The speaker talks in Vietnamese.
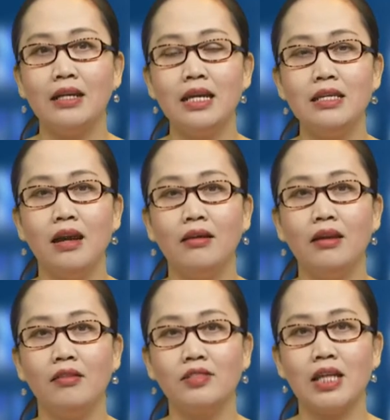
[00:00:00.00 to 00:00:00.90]
ghi nhận
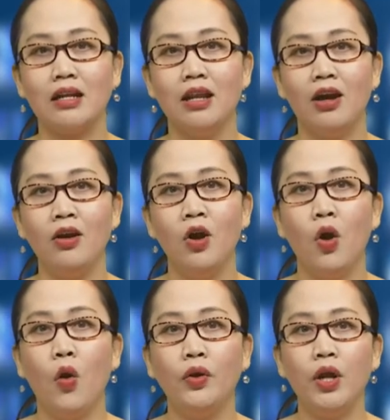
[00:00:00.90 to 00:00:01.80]
lần sạt lở
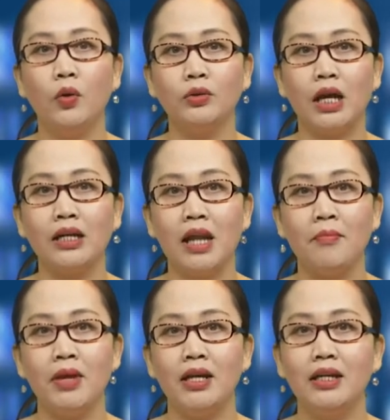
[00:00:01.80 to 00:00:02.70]
hồi đầu tháng 5
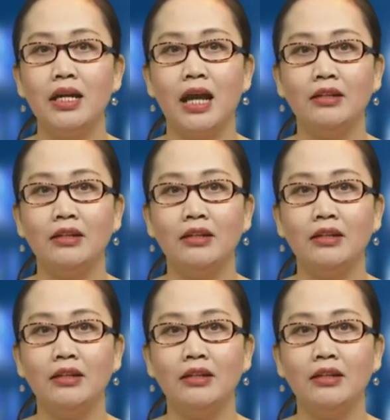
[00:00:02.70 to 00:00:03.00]
gây ảnh